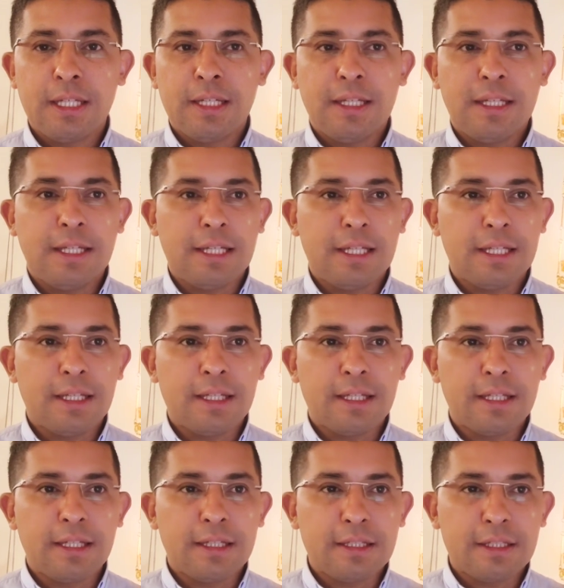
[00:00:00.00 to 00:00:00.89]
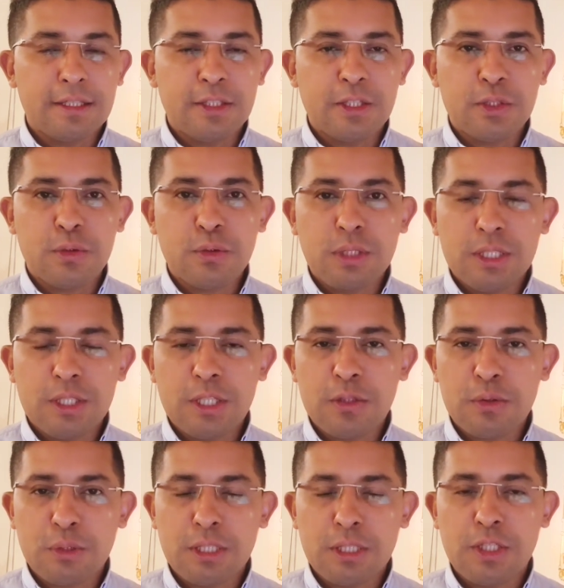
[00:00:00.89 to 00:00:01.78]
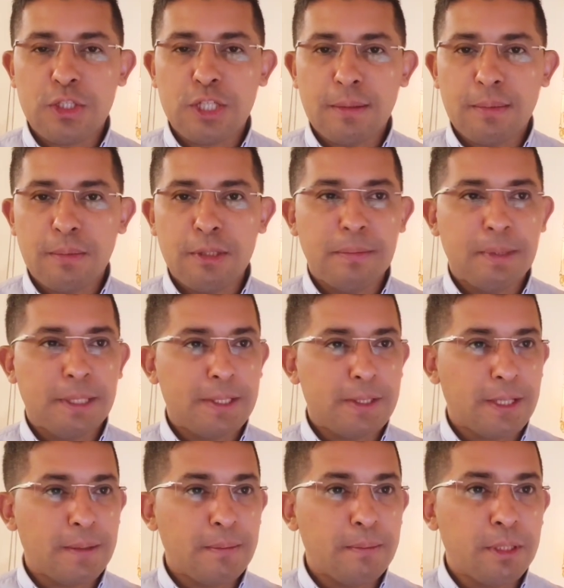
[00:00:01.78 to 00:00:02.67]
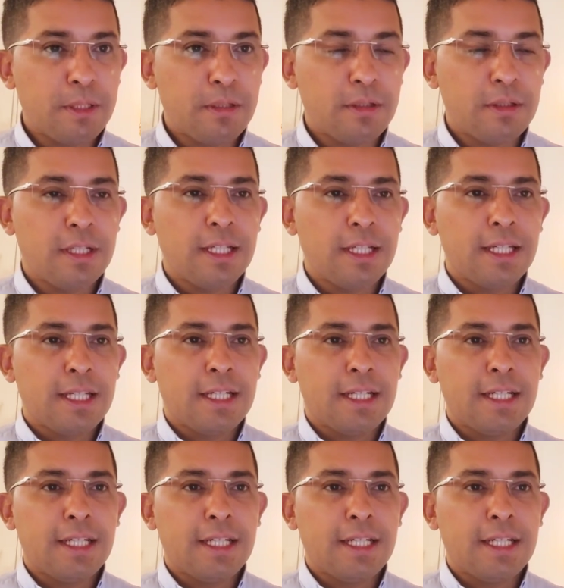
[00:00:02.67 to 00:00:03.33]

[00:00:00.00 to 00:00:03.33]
Eh, Gesù dice ai suoi discepoli, per esempio,